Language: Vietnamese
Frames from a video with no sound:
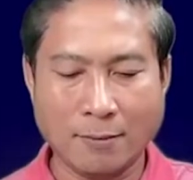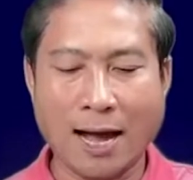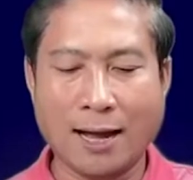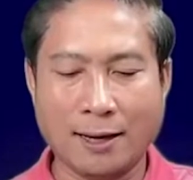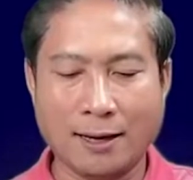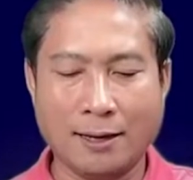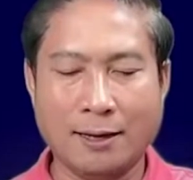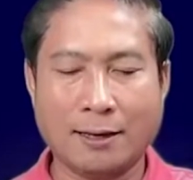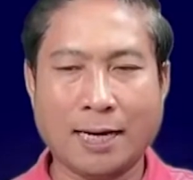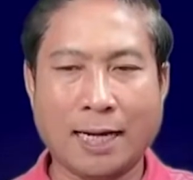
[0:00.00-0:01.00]
ba
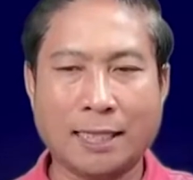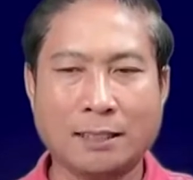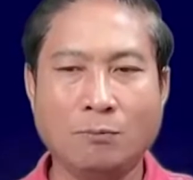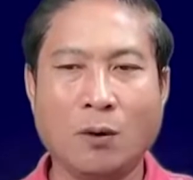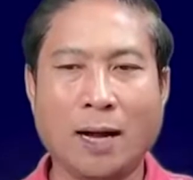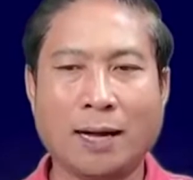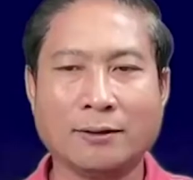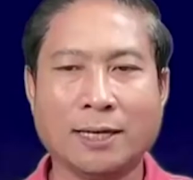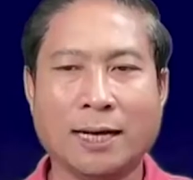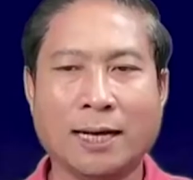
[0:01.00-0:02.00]
để mua
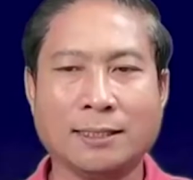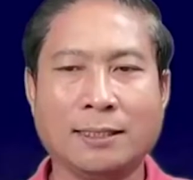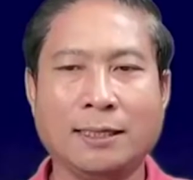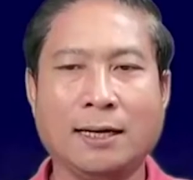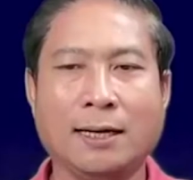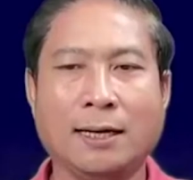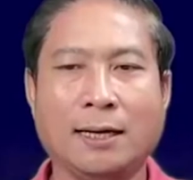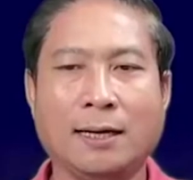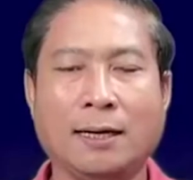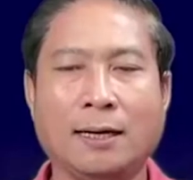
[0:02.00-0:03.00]
hai tha
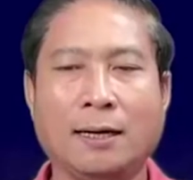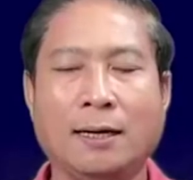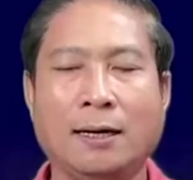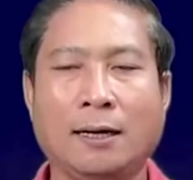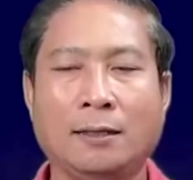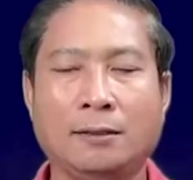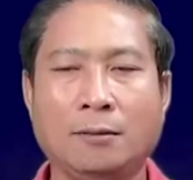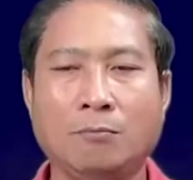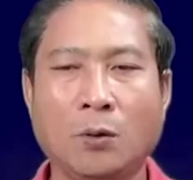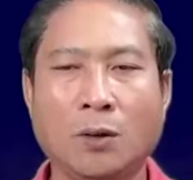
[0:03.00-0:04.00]
chia
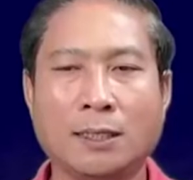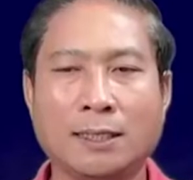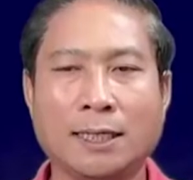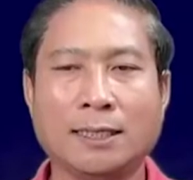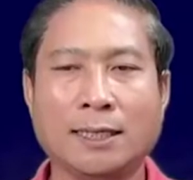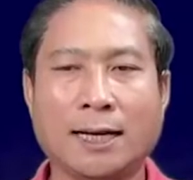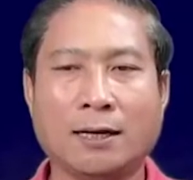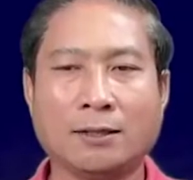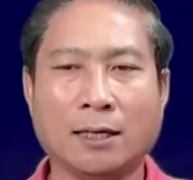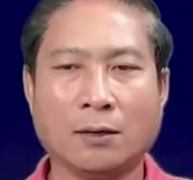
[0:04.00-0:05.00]
mua chân cái
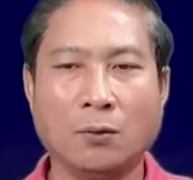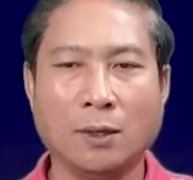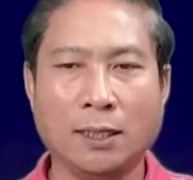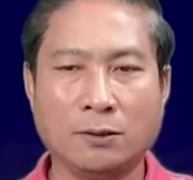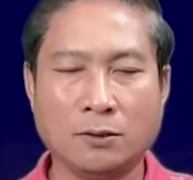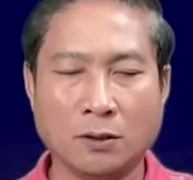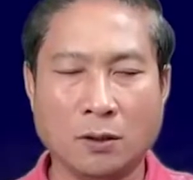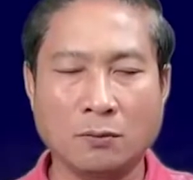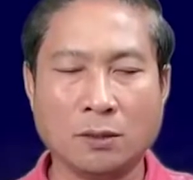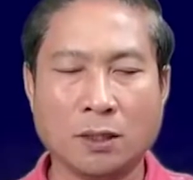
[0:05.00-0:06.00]
hai tha khuấy
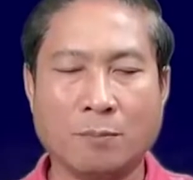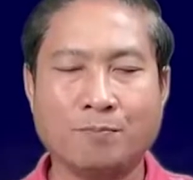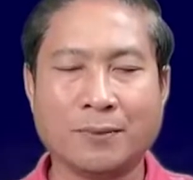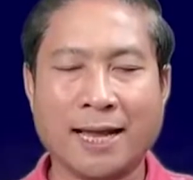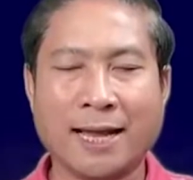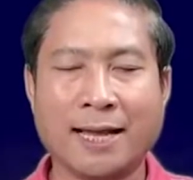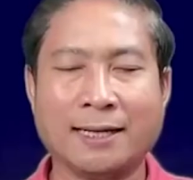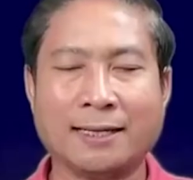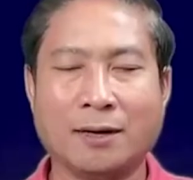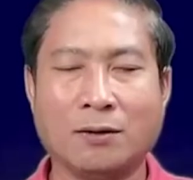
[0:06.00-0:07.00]
giống đầm
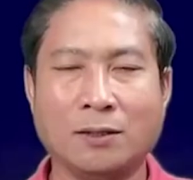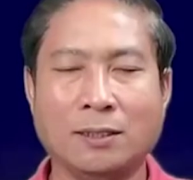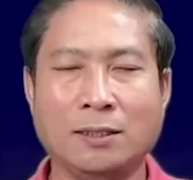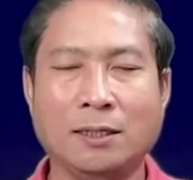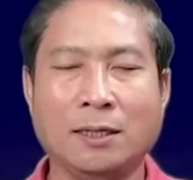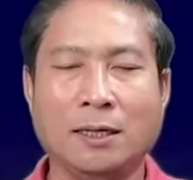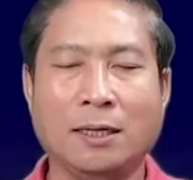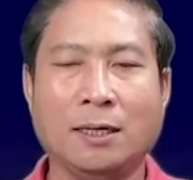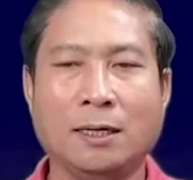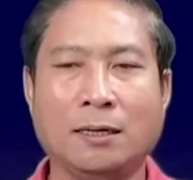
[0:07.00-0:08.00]
nang đòi
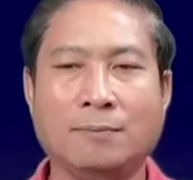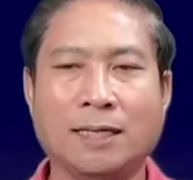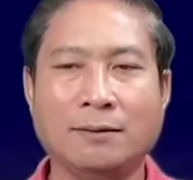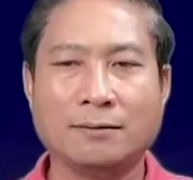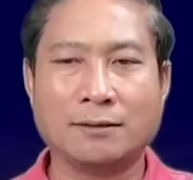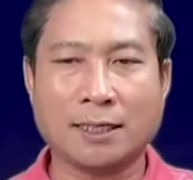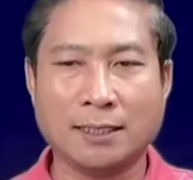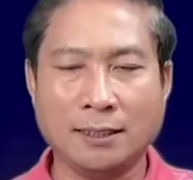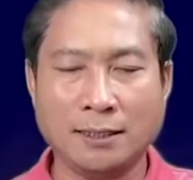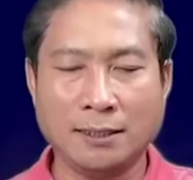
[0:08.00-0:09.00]
uh, mà nước
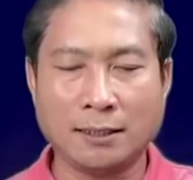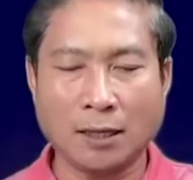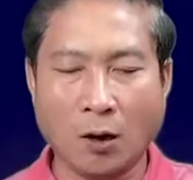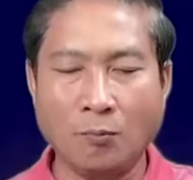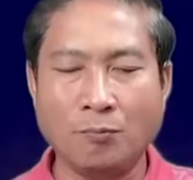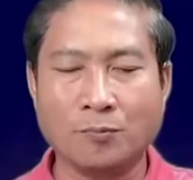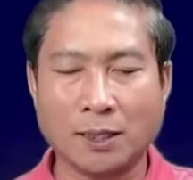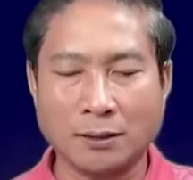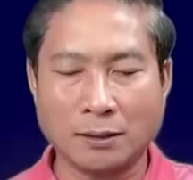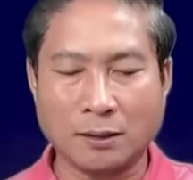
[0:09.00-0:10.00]
xây
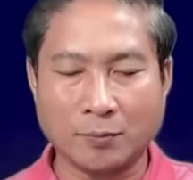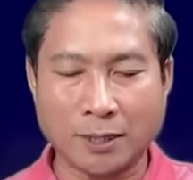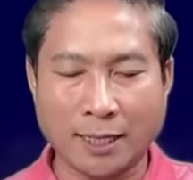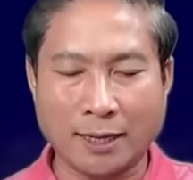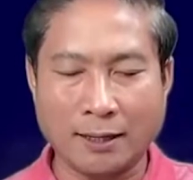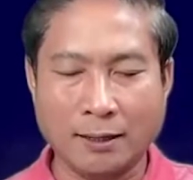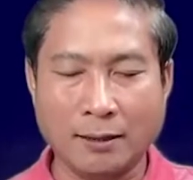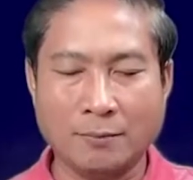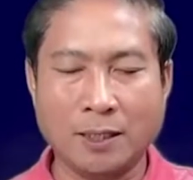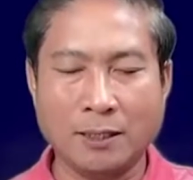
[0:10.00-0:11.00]
thông nơi khổng te
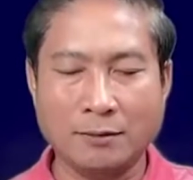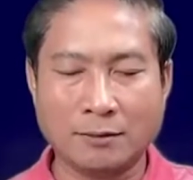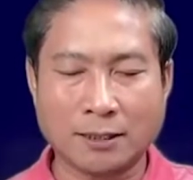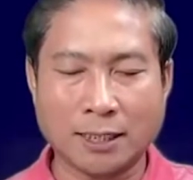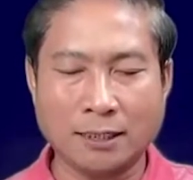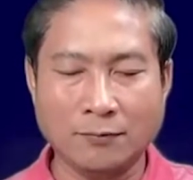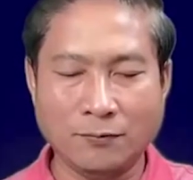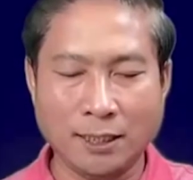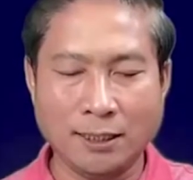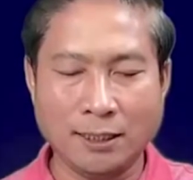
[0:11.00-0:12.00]
mà nước xây
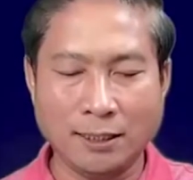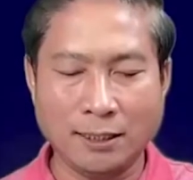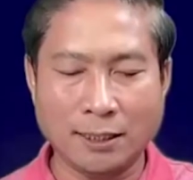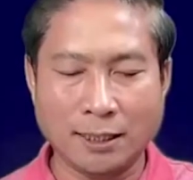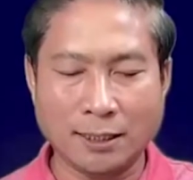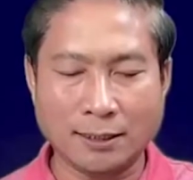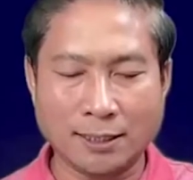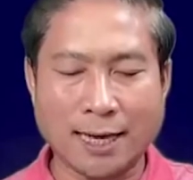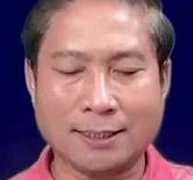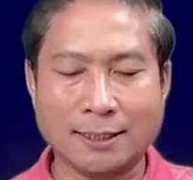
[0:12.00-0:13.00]
vây ở
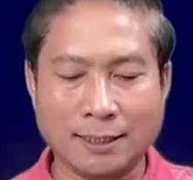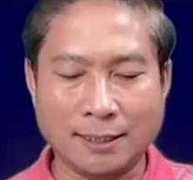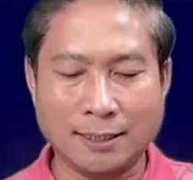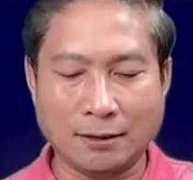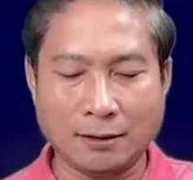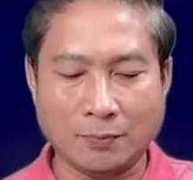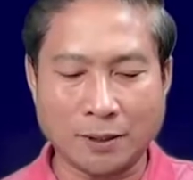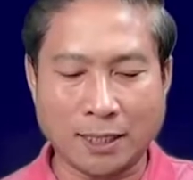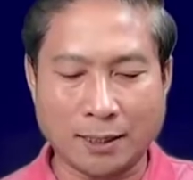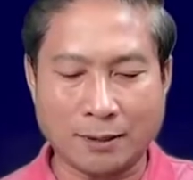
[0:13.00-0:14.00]
chặt trên kia là khổng
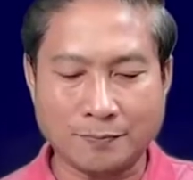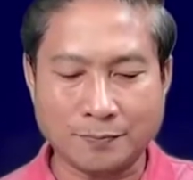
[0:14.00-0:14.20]
te